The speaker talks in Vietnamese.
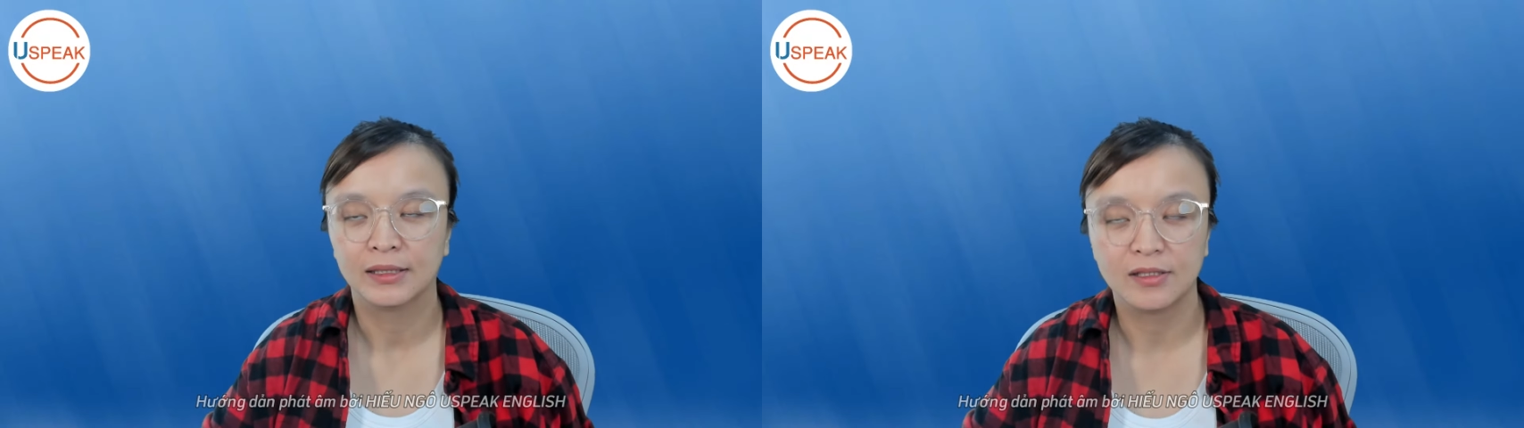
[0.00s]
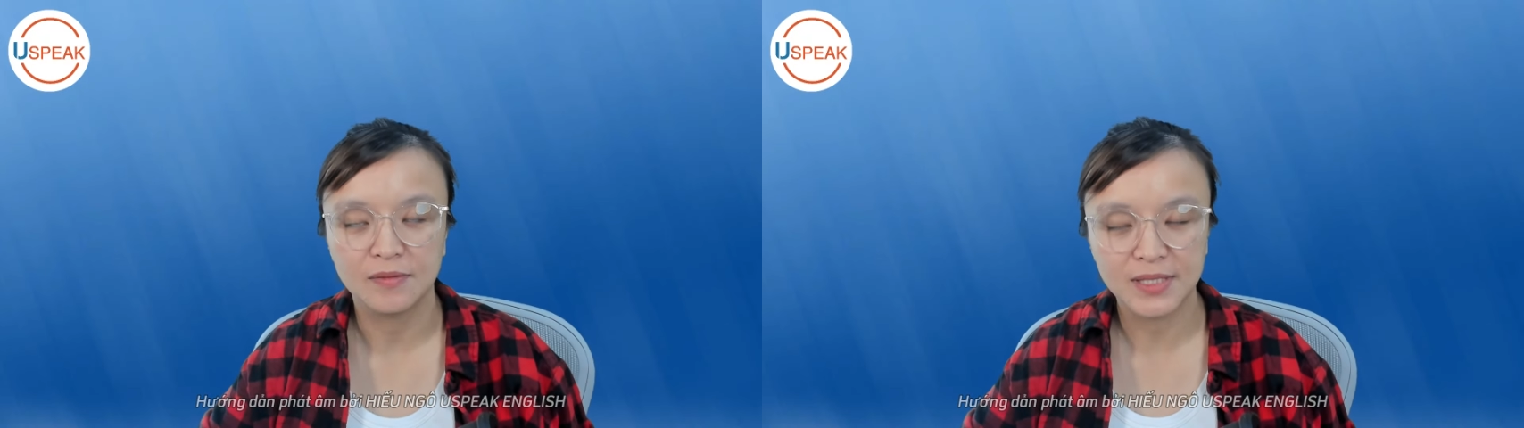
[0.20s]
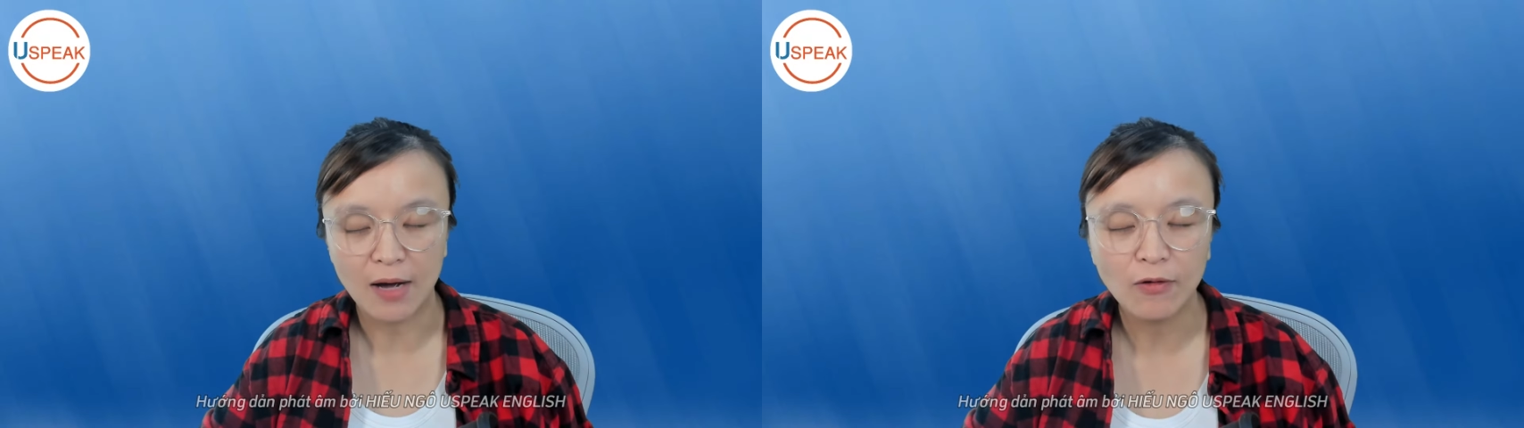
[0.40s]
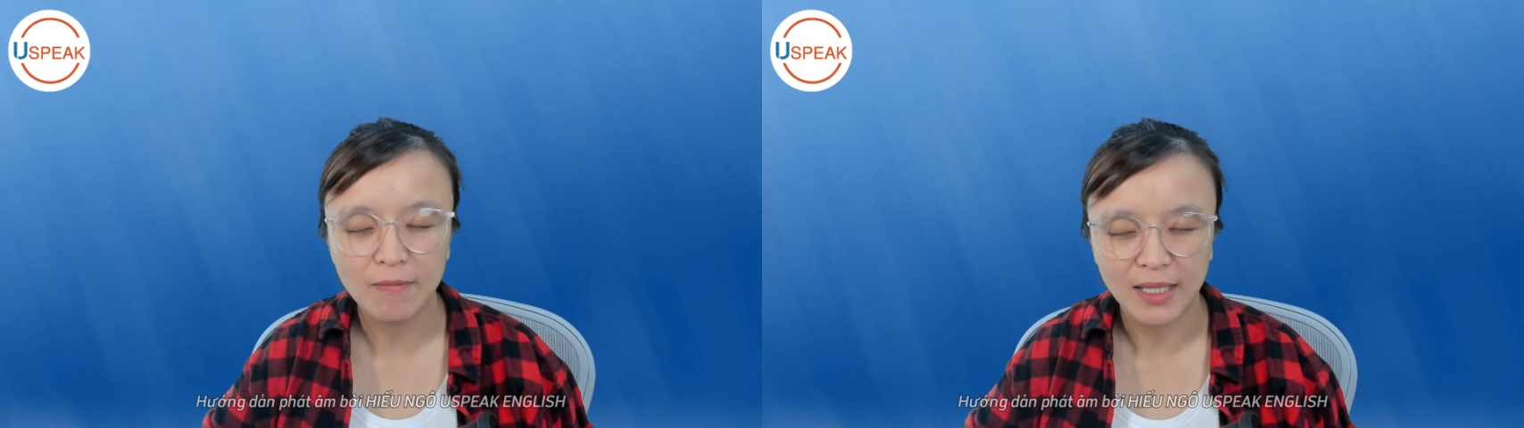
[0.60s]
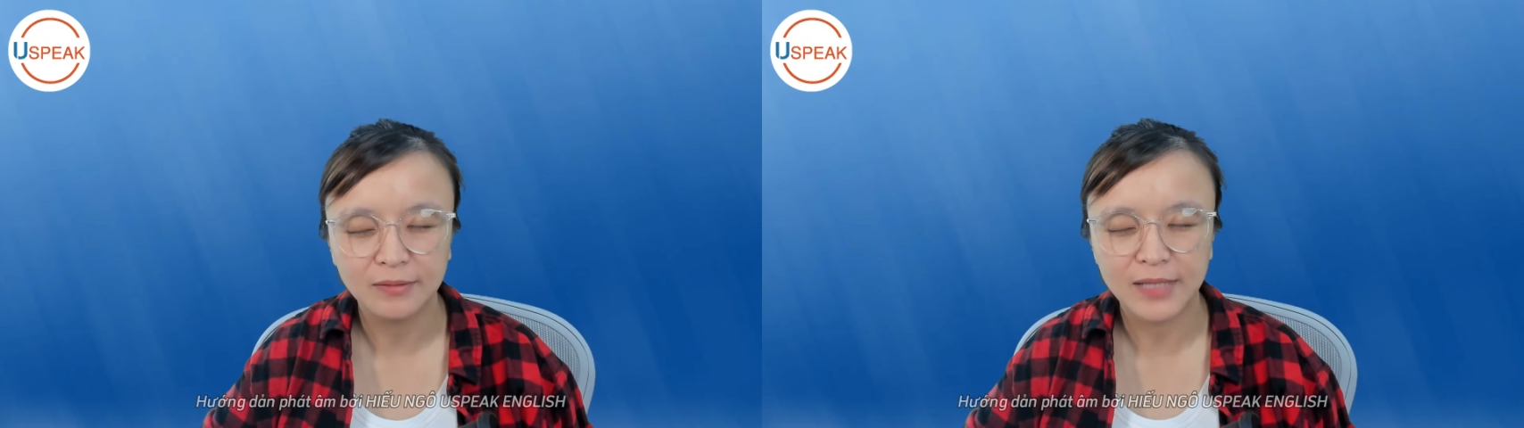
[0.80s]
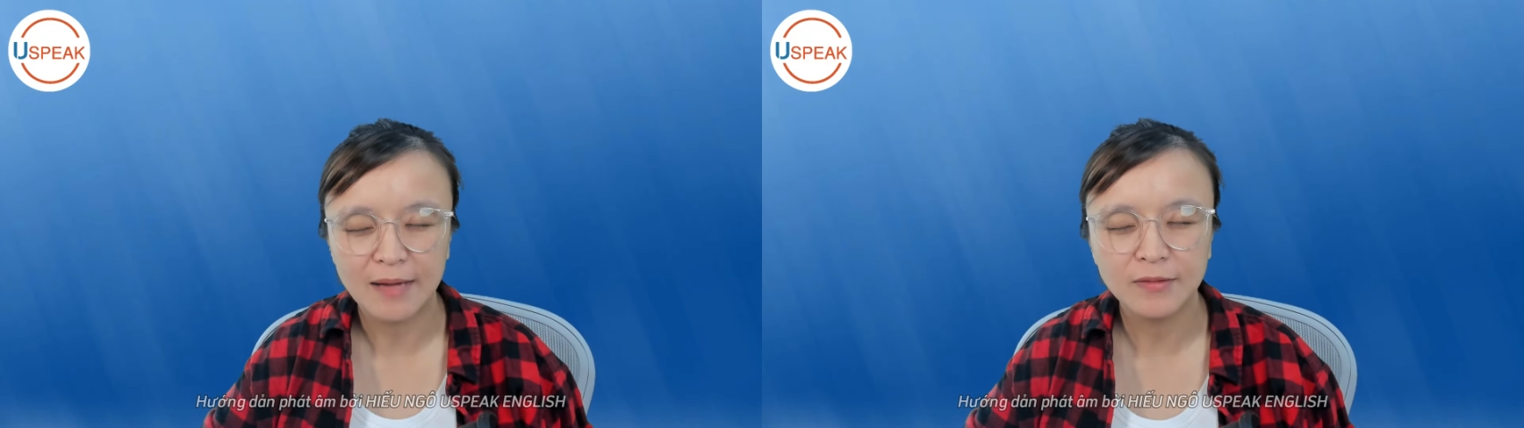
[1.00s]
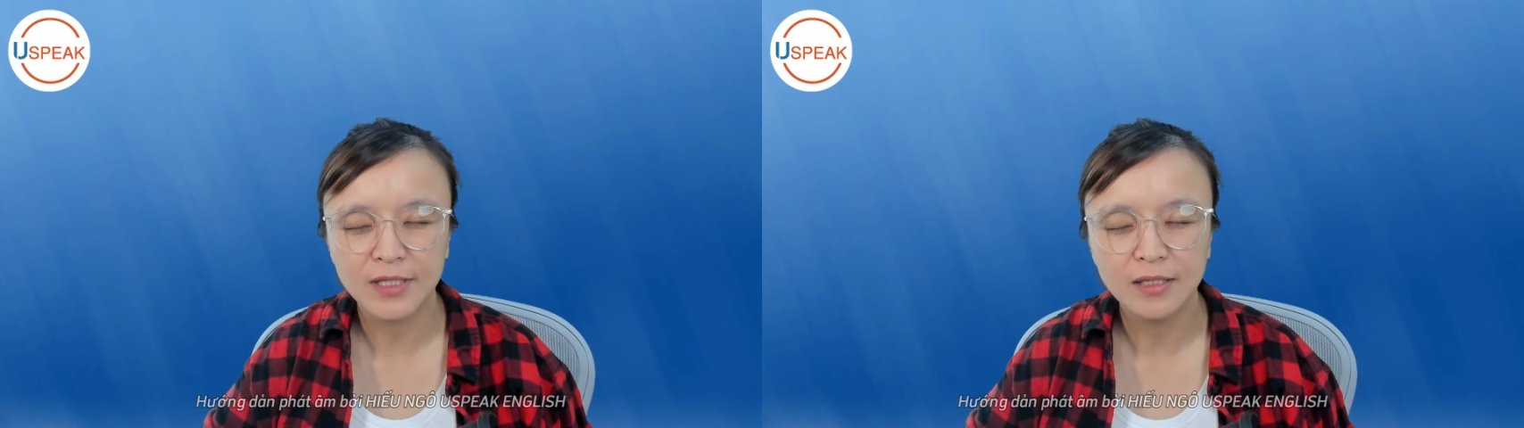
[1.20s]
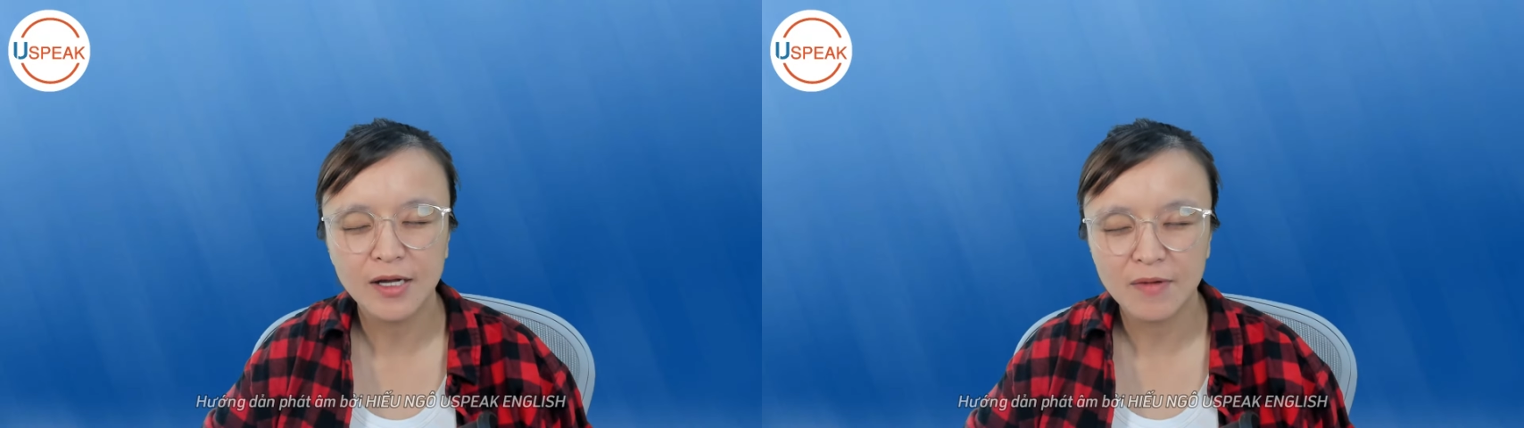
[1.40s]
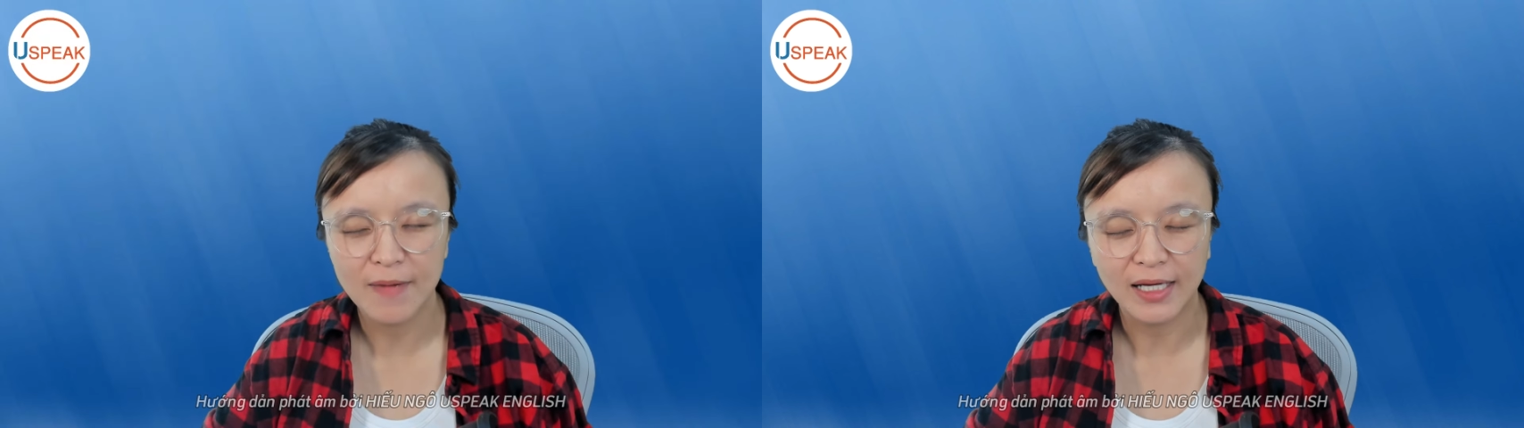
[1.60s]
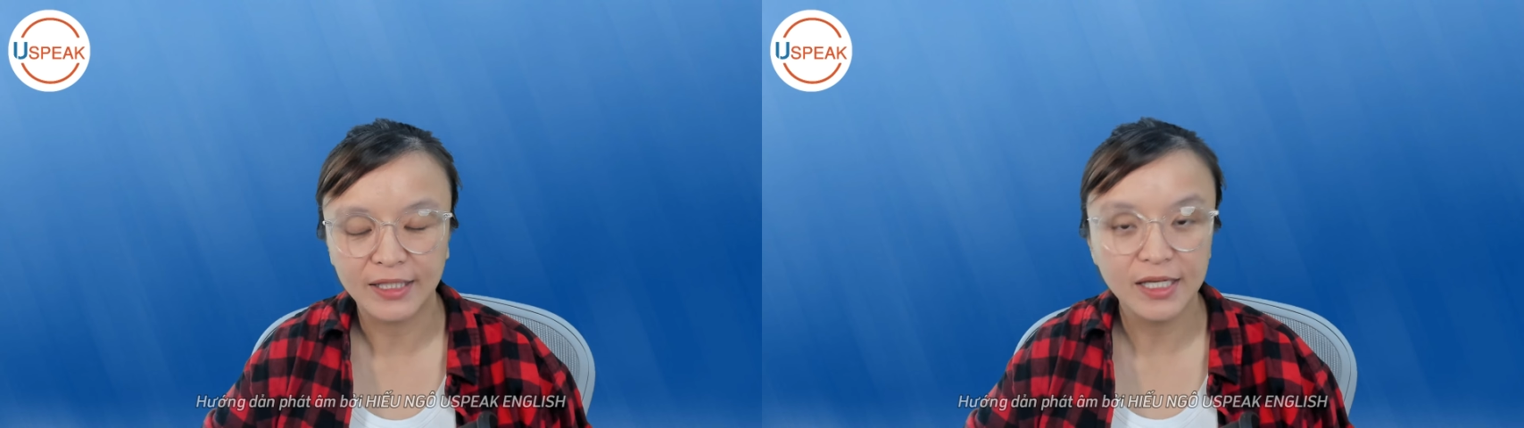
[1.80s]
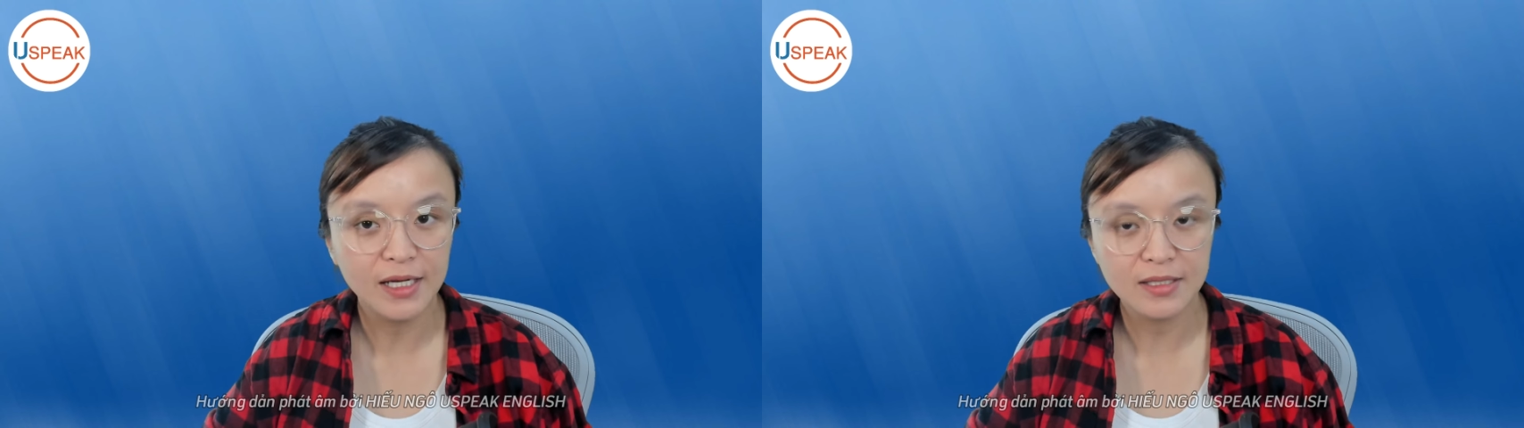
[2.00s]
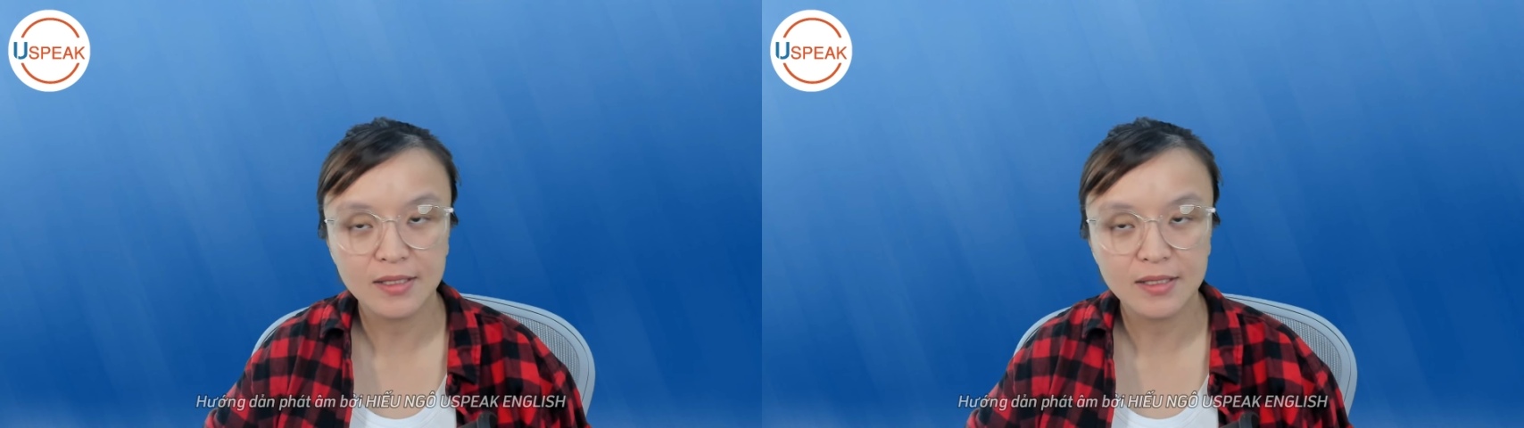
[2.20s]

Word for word: từ lớp 6, lớp 7, lớp 8, lớp 9 nếu mấy bạn là 9x